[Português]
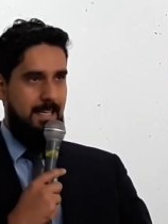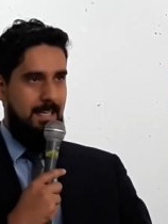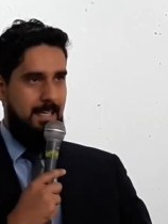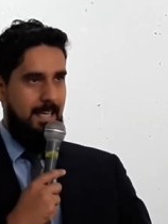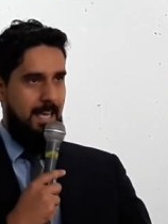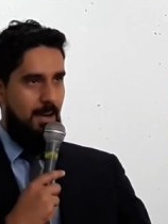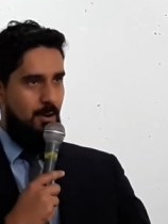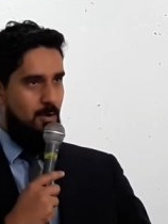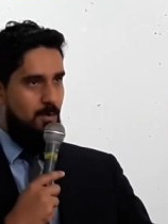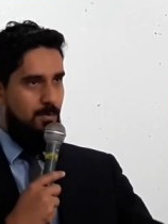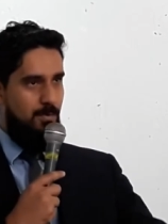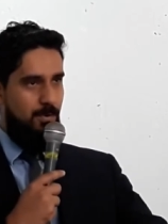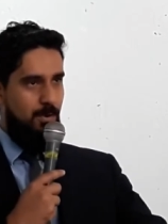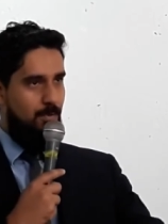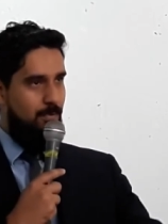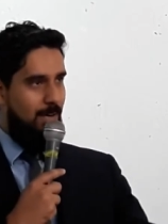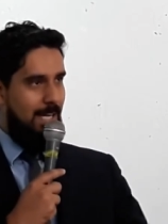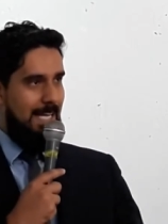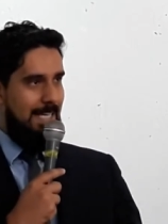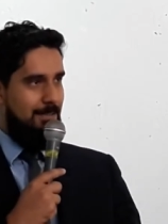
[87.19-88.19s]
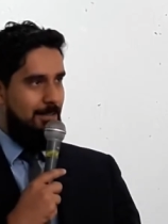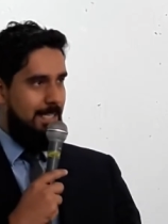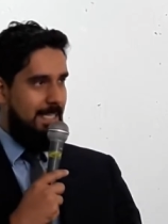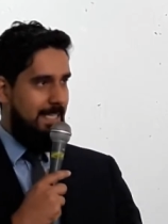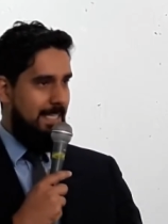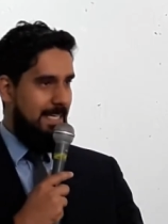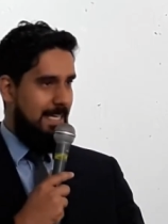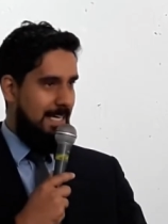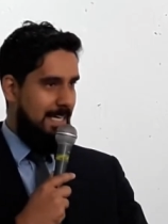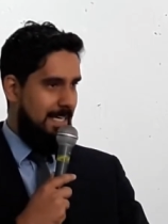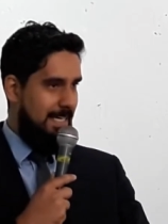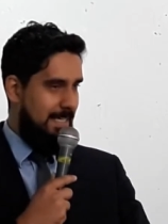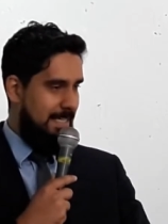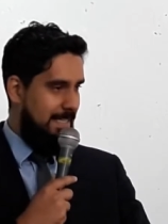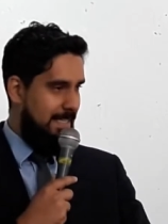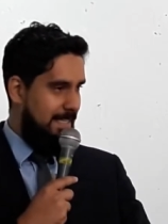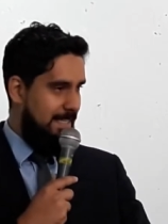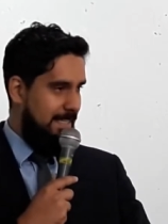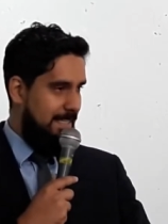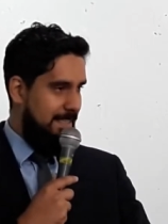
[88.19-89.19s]
que é como foi falado aqui na,
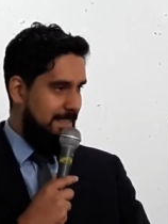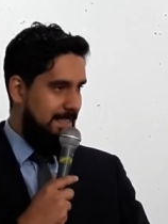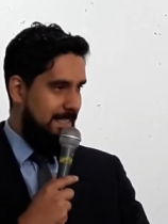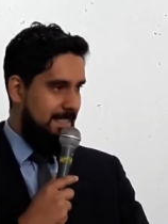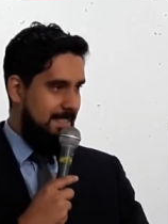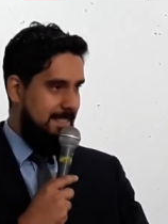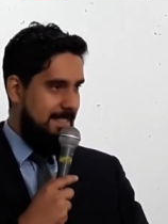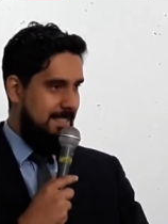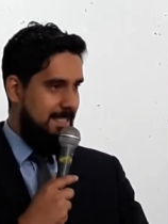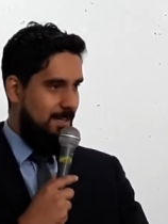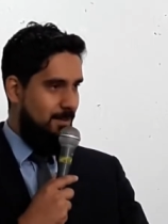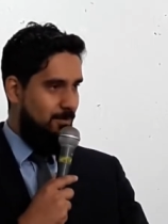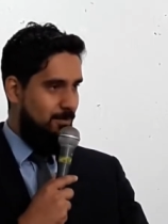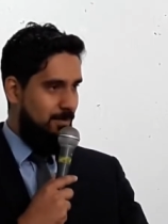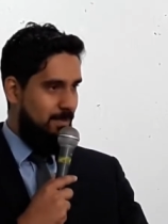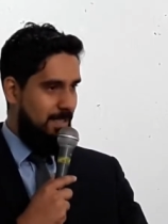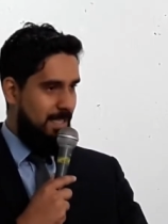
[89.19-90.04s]
na lição,